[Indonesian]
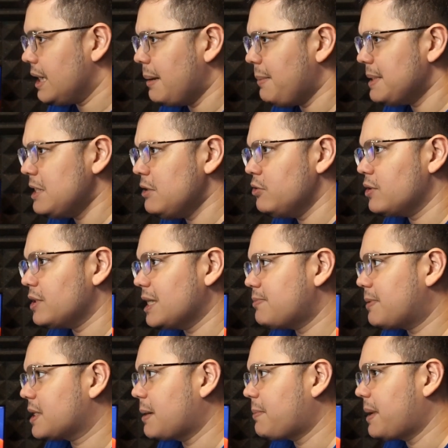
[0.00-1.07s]
kenapa sih untuk
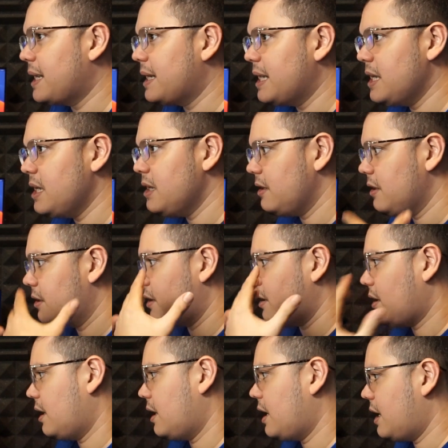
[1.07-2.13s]
tes pertama ini
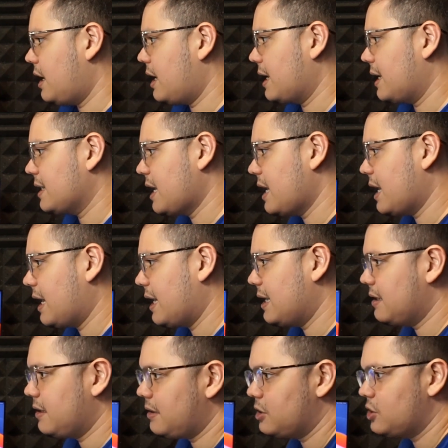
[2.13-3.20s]
uh, kita
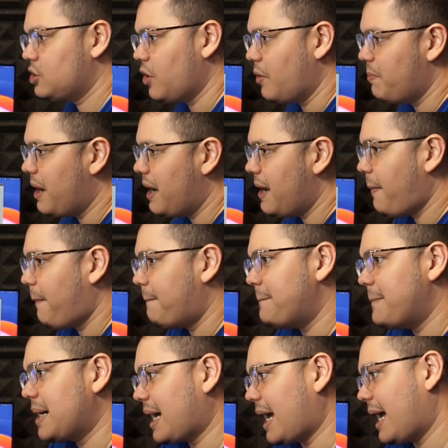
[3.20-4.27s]
akan coba
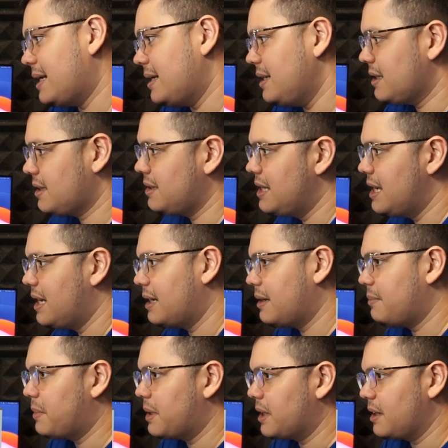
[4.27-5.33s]
mengedit
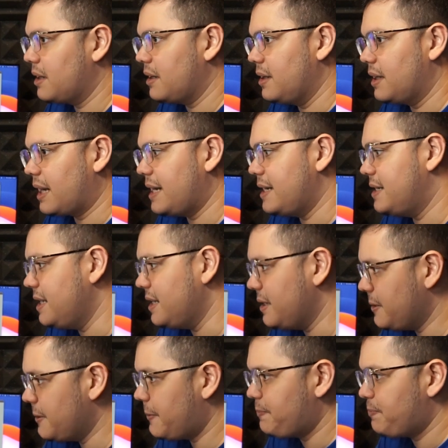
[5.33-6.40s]
dan
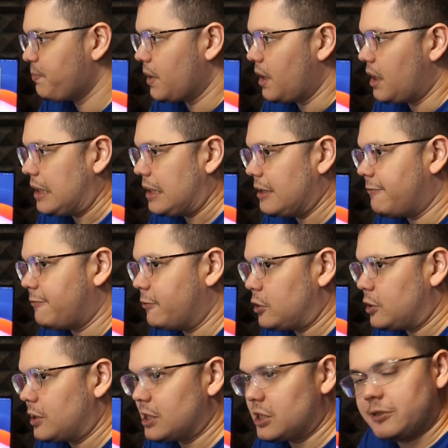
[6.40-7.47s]
menggrading uh,
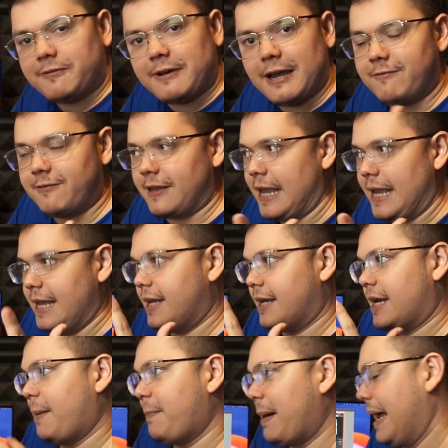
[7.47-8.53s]
footage
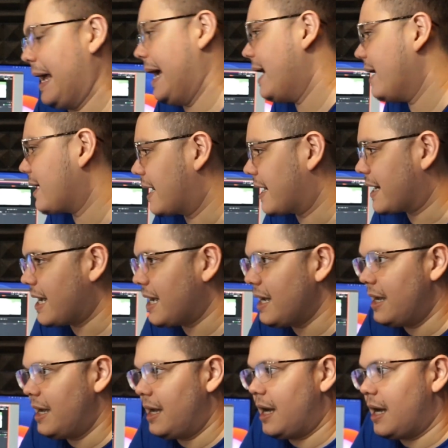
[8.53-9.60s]
5K? Kenapa ya?
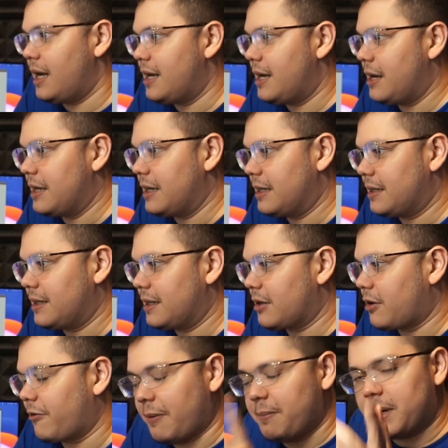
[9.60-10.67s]
Karena Eh,
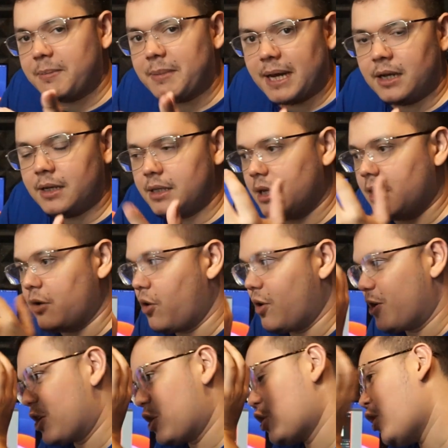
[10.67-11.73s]
November kemarin ketika gue
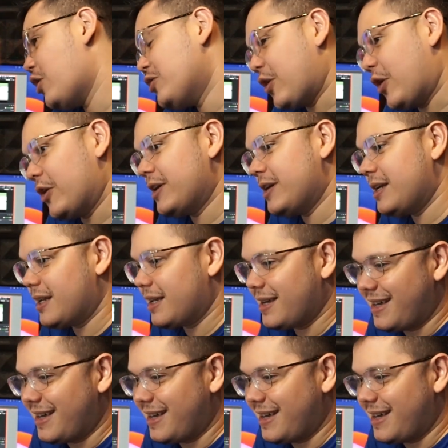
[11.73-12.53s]
nonton